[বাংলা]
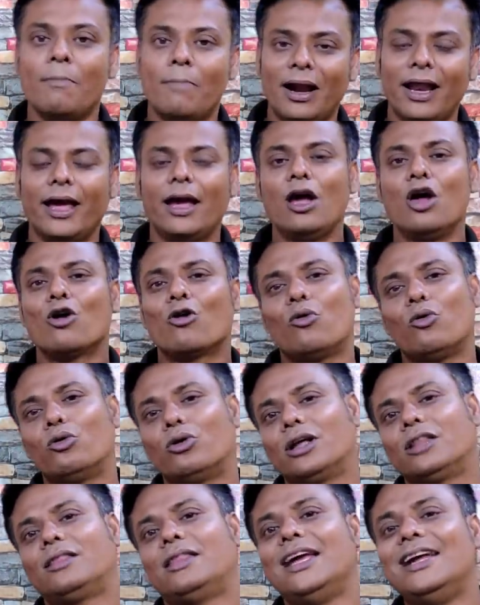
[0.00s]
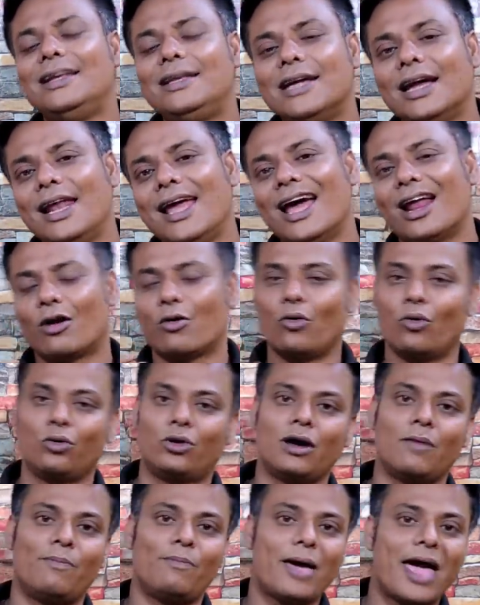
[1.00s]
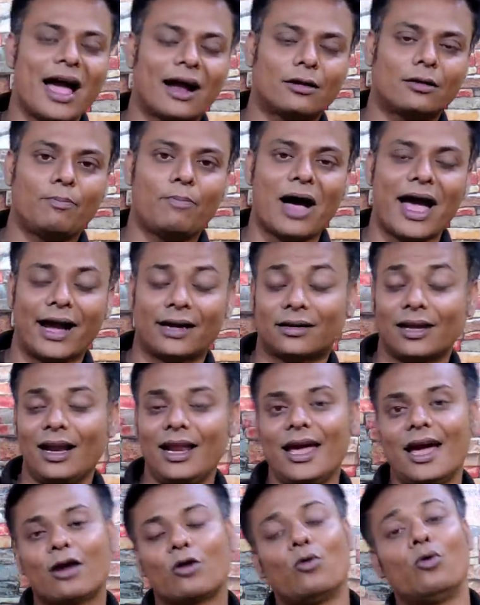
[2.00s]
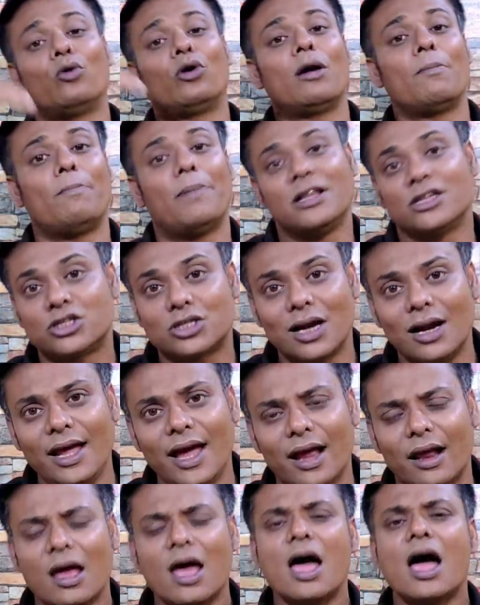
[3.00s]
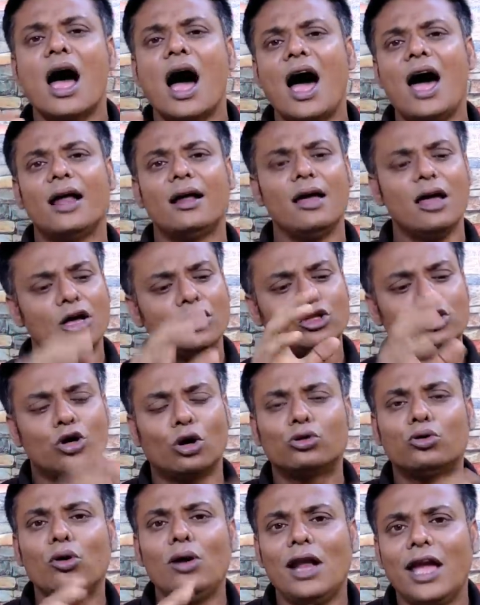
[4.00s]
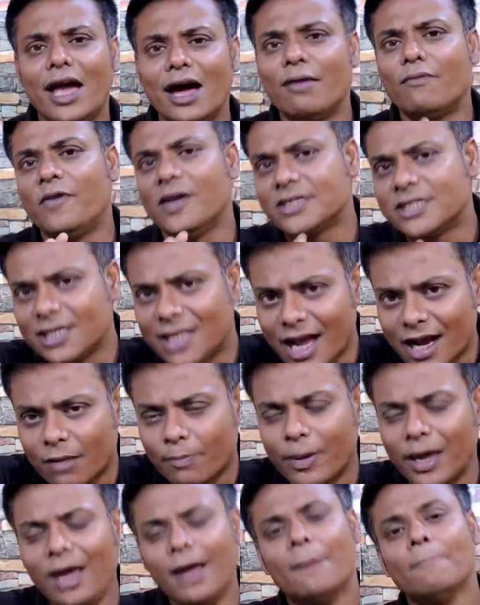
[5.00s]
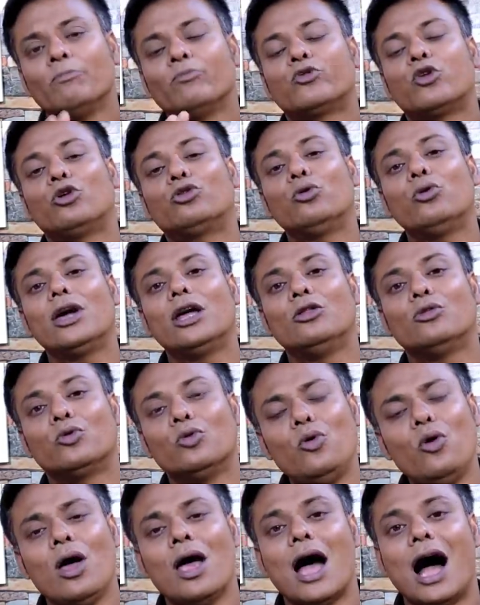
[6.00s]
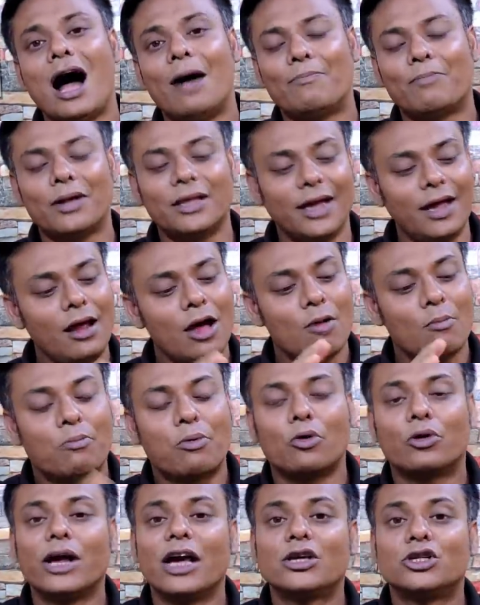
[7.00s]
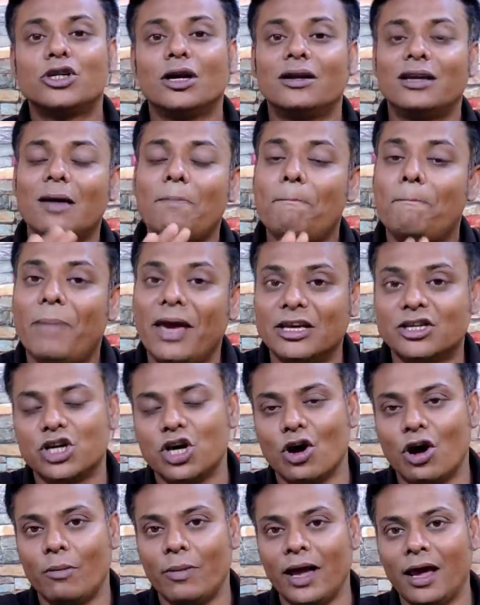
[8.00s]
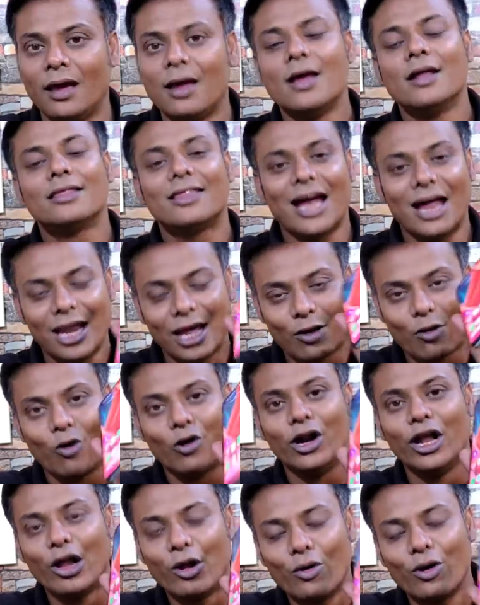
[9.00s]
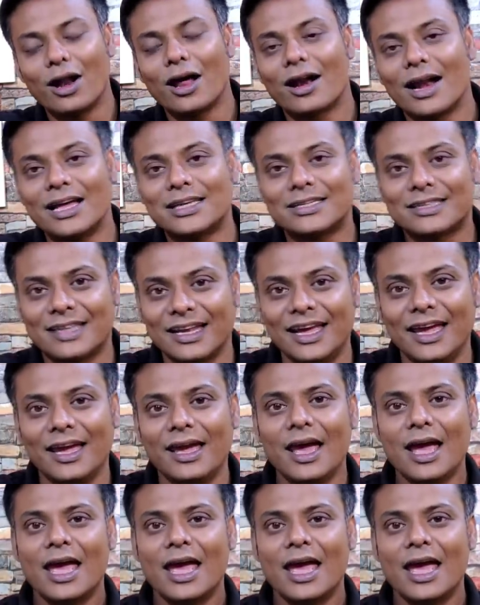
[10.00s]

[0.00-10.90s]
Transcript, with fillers: মানে কোনোটা তিনটে লেয়ার কোনোটা একটা একটা লেয়ার কোনোটা পাঁচটা লেয়ার আর যত লেয়ার বেশি থাকবে তত কিন্তু আপনাদের প্রোটেকশনটা বেশি হবে তাহলে কর্নিং গরিলা গ্লাস থ্রি